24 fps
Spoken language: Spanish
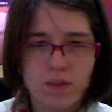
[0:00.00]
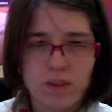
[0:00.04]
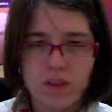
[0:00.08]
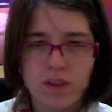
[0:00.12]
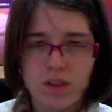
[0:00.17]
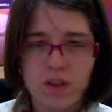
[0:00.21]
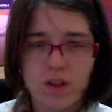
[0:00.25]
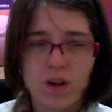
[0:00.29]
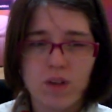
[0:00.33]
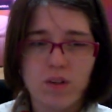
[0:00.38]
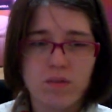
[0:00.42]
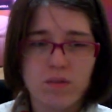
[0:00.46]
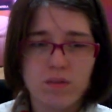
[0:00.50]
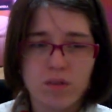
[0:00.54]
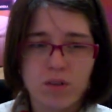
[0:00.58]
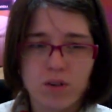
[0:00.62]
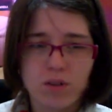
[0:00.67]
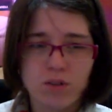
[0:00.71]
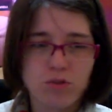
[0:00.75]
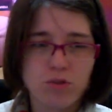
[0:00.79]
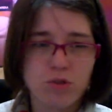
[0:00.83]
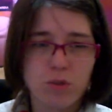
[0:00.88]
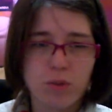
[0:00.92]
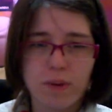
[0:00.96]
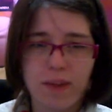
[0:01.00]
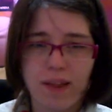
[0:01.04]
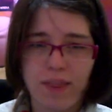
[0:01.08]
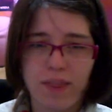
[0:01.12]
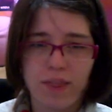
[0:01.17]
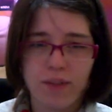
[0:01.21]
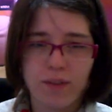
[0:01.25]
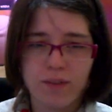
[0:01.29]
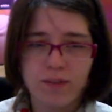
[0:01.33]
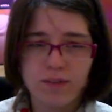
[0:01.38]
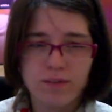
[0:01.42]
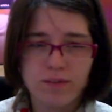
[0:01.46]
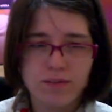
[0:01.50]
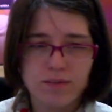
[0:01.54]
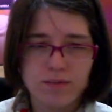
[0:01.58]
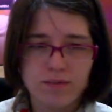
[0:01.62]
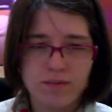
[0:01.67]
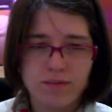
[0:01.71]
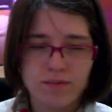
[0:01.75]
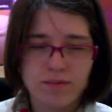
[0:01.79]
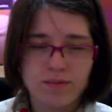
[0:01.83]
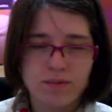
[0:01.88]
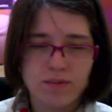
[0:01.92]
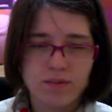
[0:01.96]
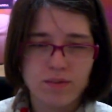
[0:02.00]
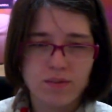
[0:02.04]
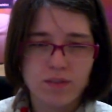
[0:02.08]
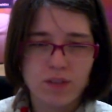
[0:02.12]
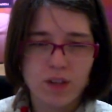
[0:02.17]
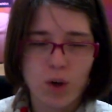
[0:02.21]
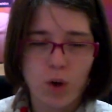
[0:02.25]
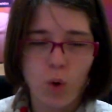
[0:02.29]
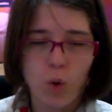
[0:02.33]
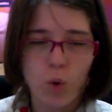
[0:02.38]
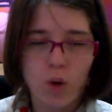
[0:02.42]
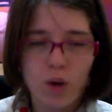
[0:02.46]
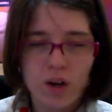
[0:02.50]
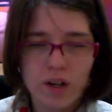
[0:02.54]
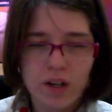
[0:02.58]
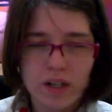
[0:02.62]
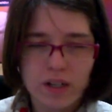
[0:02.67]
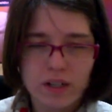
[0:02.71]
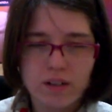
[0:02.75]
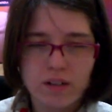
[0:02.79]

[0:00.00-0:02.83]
No, con su brazo. De Hulk.